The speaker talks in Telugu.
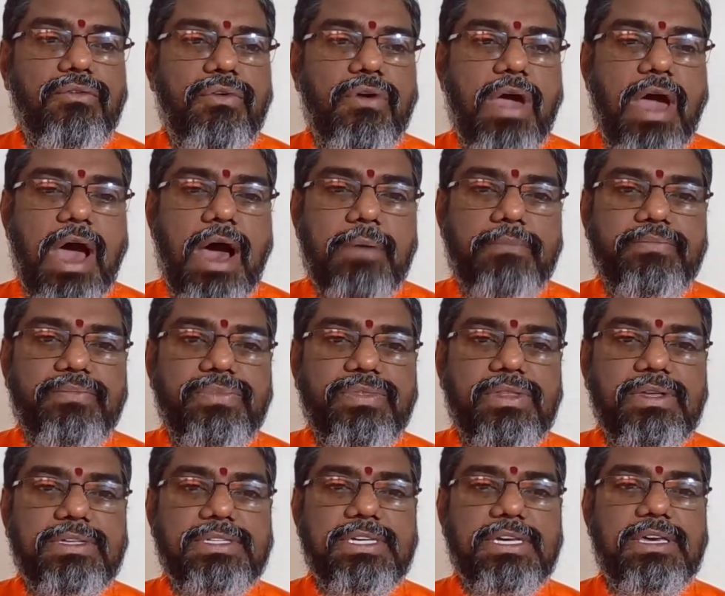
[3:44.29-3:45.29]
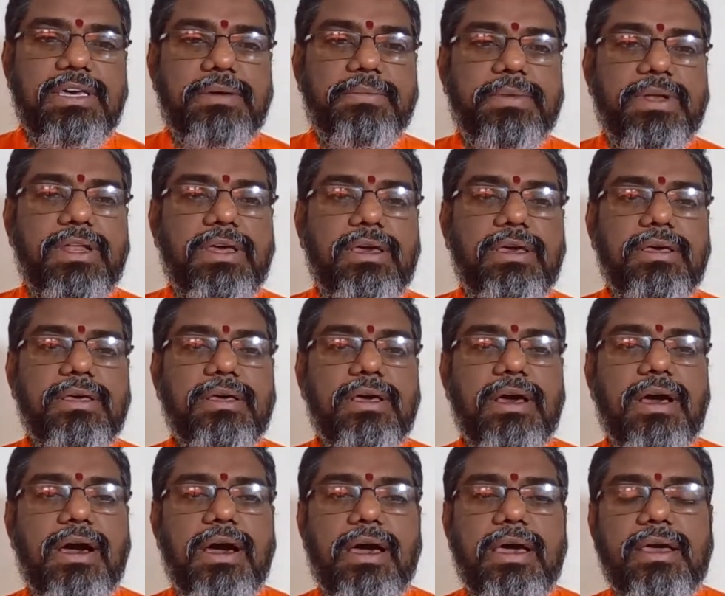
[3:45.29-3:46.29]
వ్యాప్ భక్తి చెయ్యమని
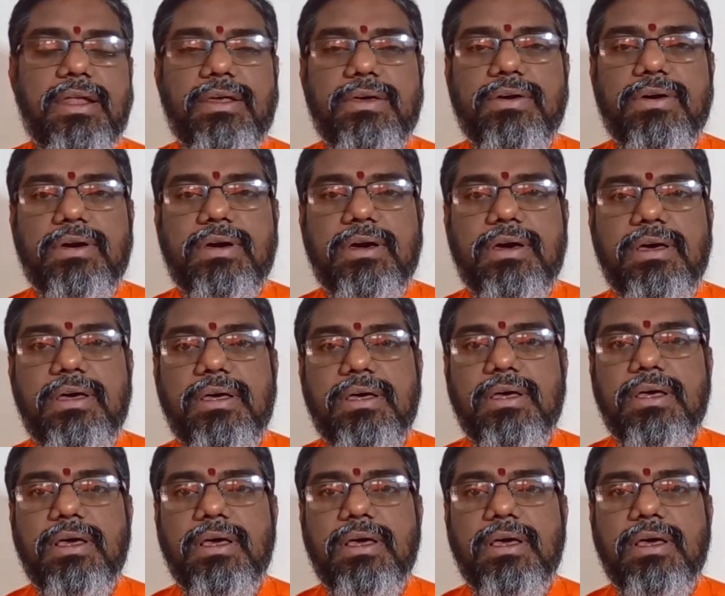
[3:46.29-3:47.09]
ఆయన యొక్క